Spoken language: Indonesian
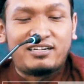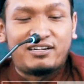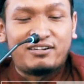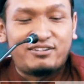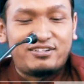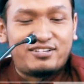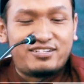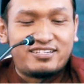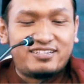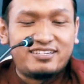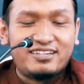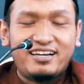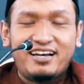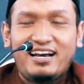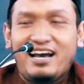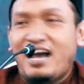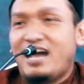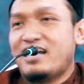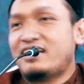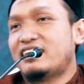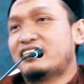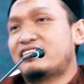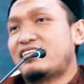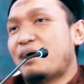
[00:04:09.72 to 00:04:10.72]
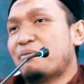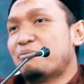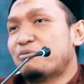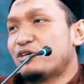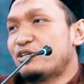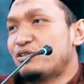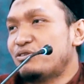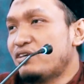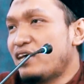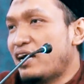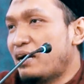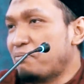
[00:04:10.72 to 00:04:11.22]
Terus ada
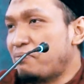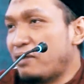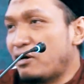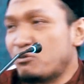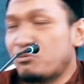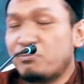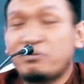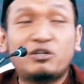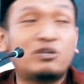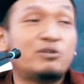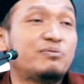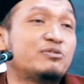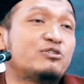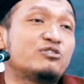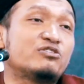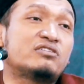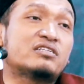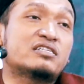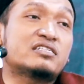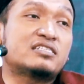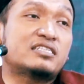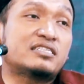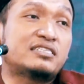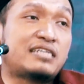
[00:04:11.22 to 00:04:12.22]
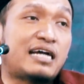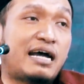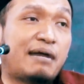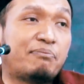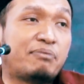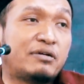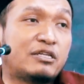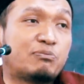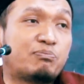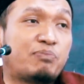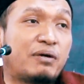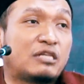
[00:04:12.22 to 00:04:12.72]
tamu itu yang baru minum itu tersedak,
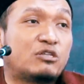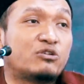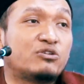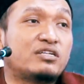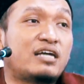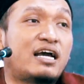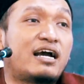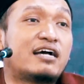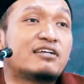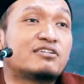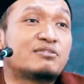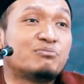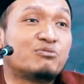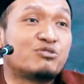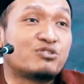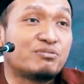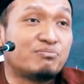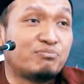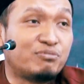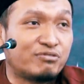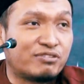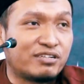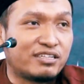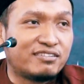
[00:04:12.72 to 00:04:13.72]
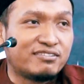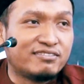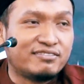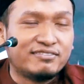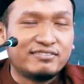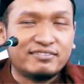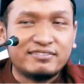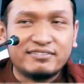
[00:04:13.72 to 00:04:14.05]
batuknya nggak sembuh-sembuh gitu.